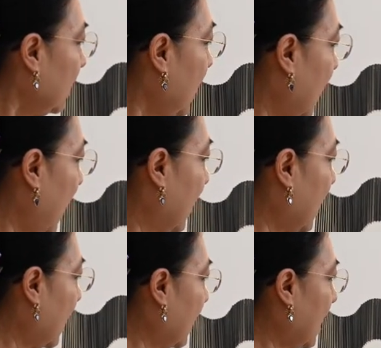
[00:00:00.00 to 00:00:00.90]
yang
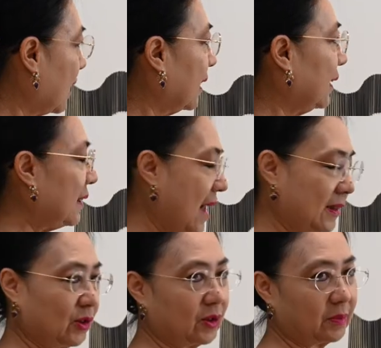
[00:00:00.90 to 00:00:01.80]
agak-agak
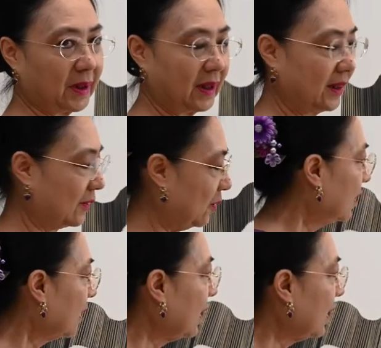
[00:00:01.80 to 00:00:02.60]
ringan seperti itu.